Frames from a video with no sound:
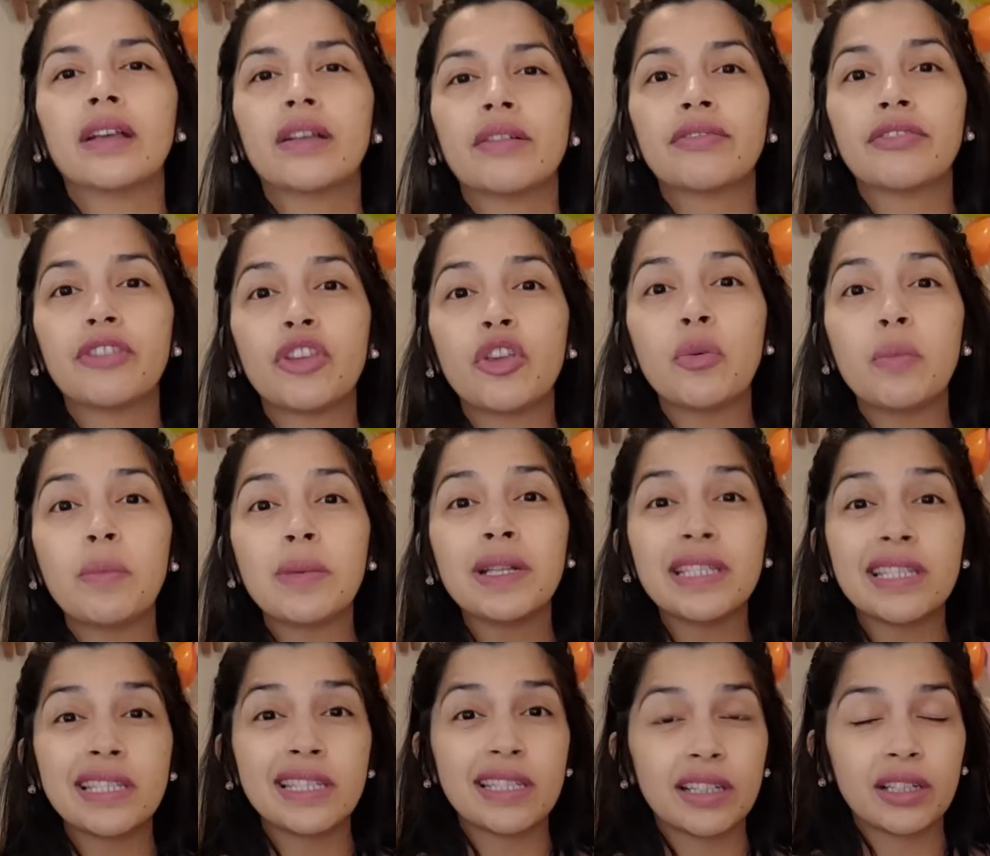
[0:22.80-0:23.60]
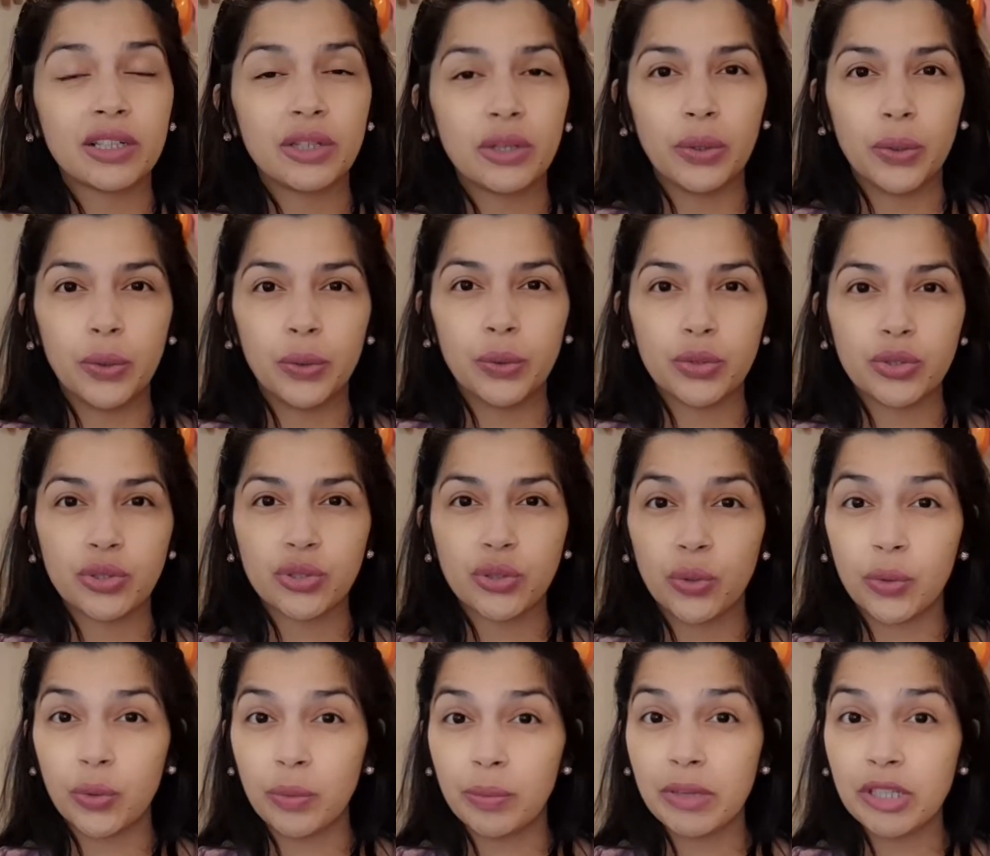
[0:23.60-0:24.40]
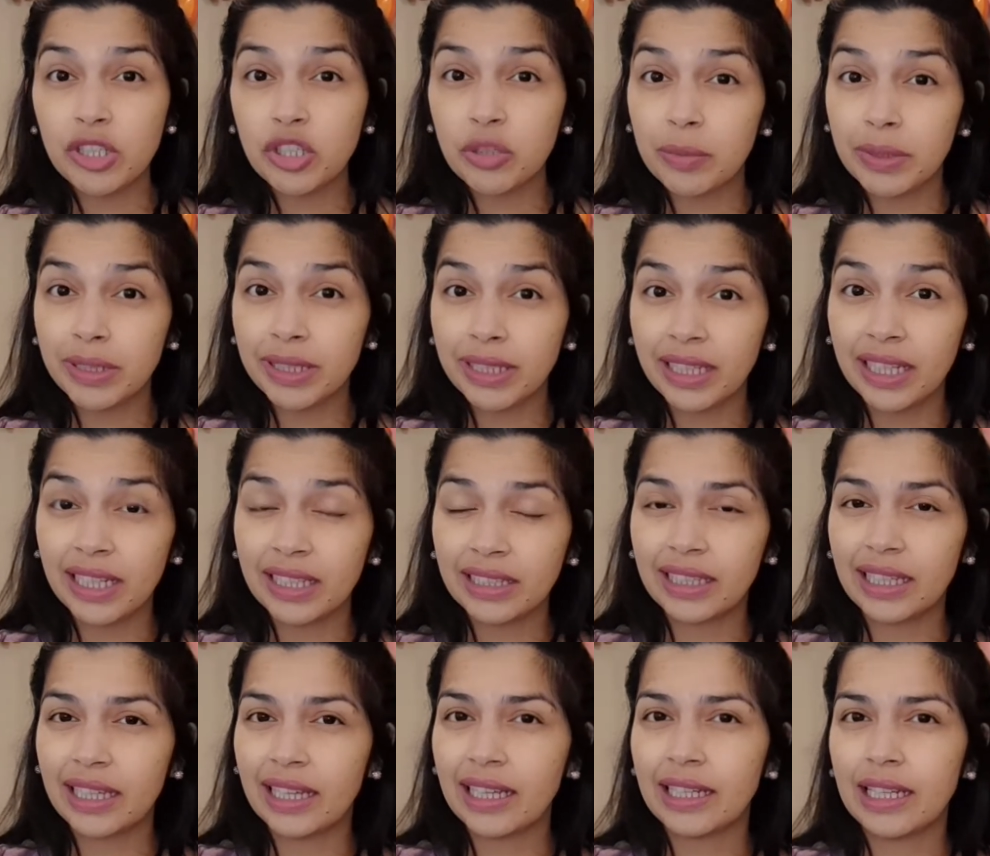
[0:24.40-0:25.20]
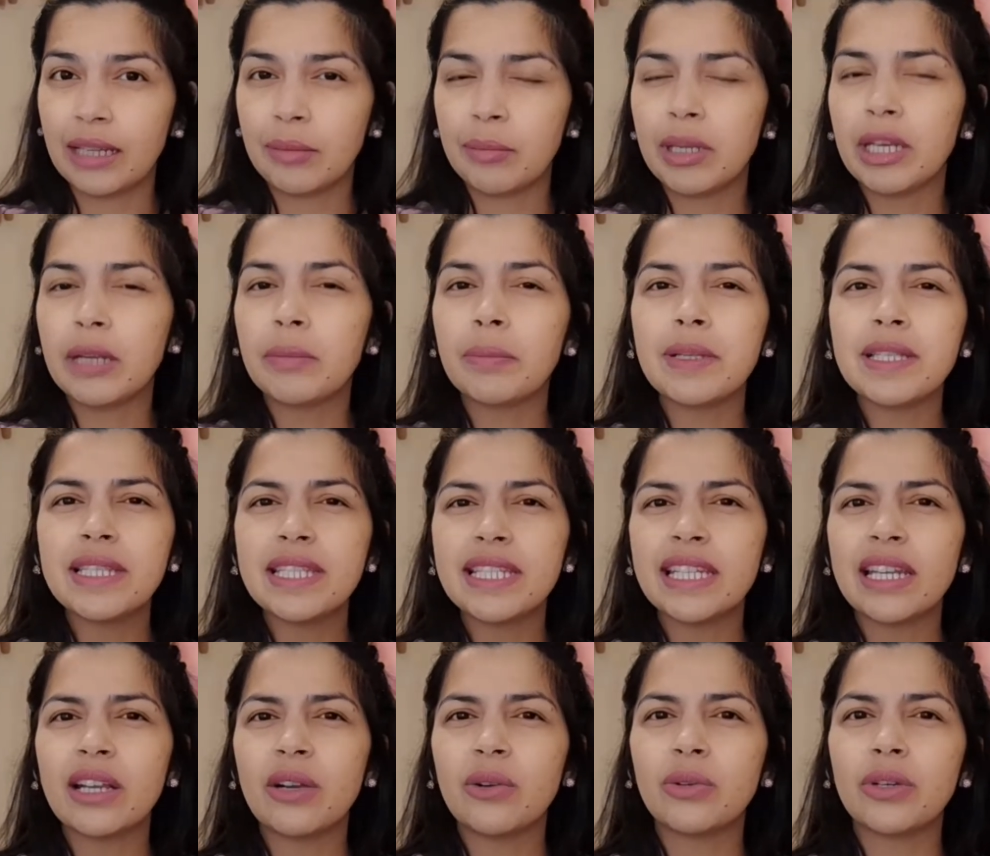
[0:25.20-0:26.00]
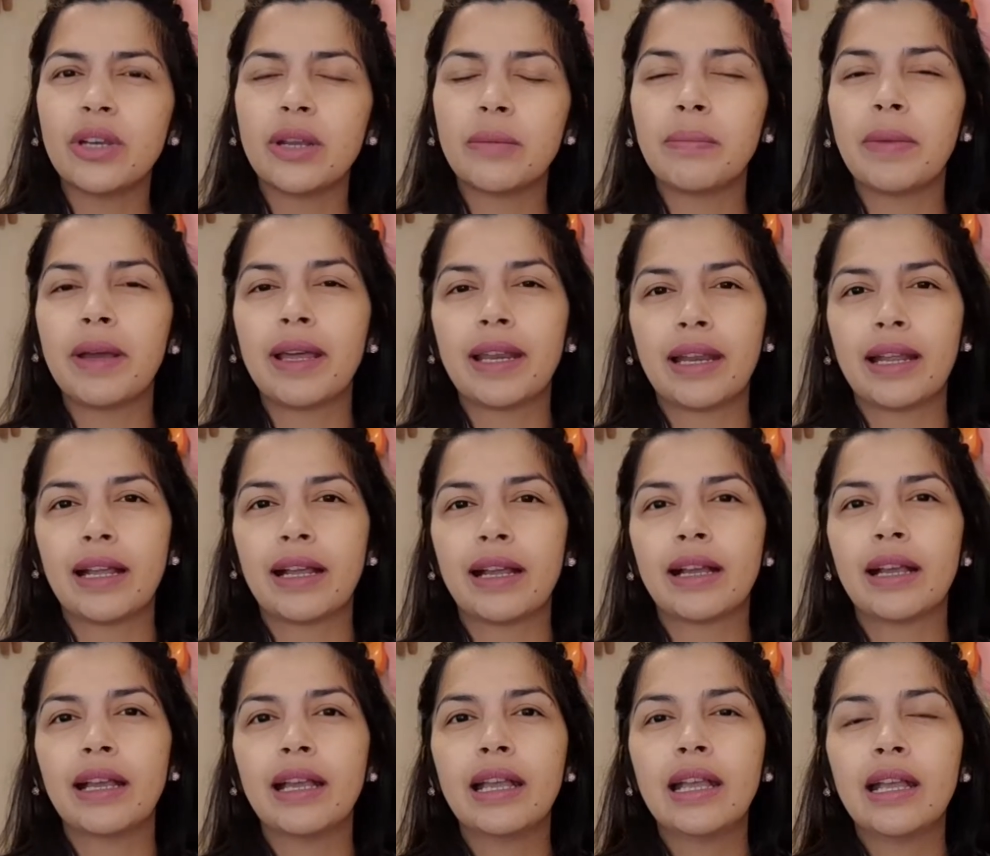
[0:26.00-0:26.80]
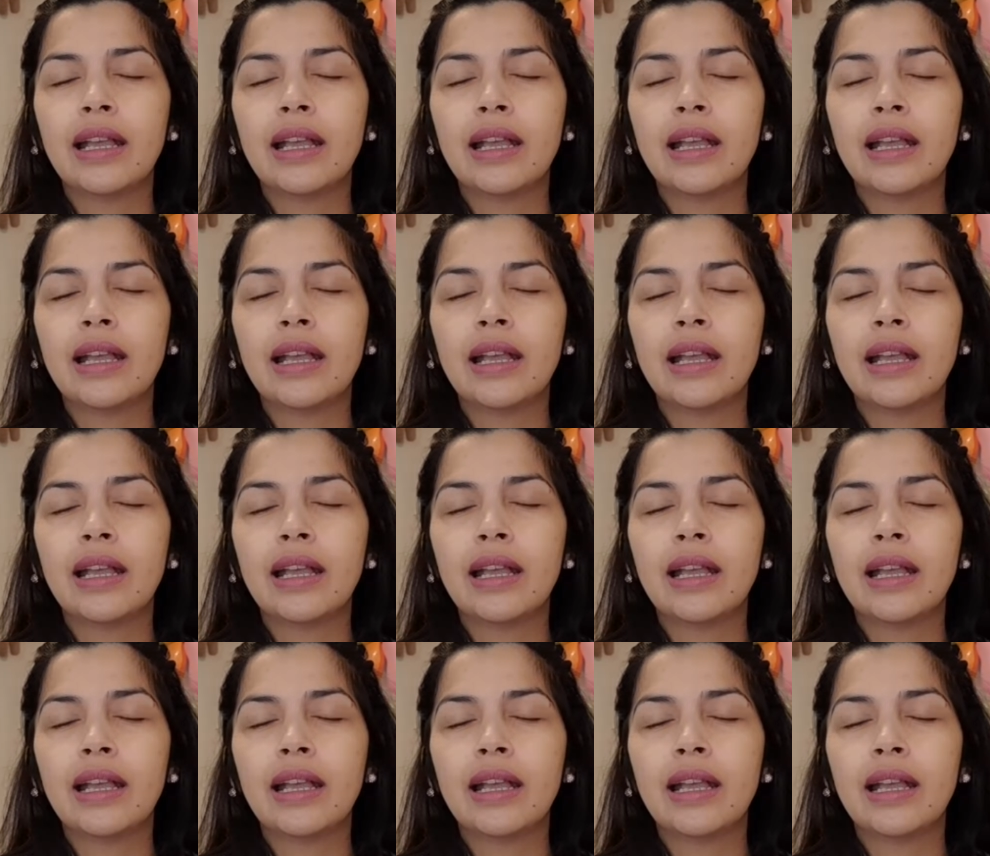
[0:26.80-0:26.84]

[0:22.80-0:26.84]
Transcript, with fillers: Few months ago, so medyo matagal-tagal na, may napansin ako na parang